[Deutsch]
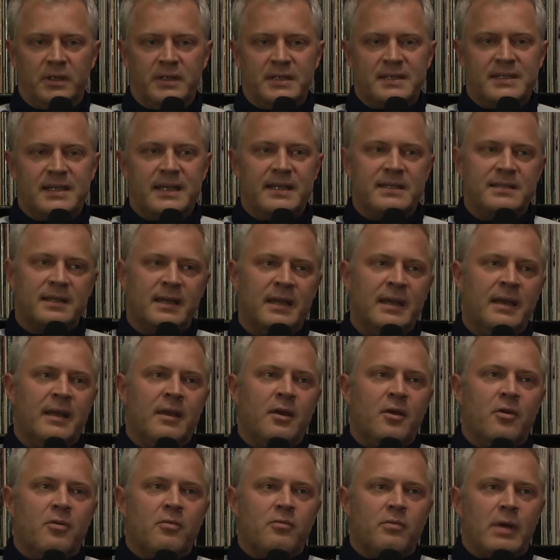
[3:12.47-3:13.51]
Das heißt,
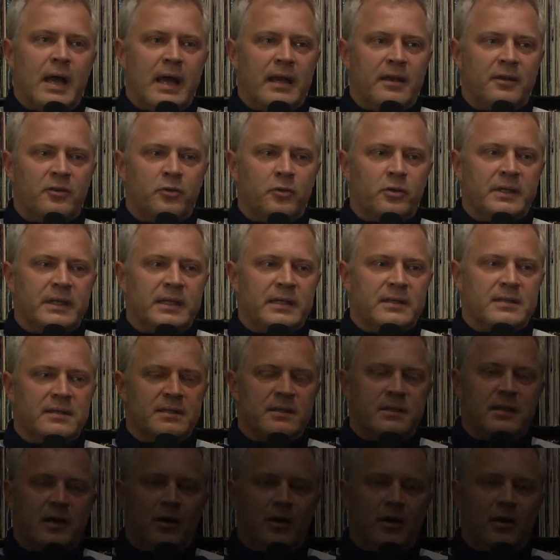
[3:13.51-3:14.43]
alle drücken jetzt die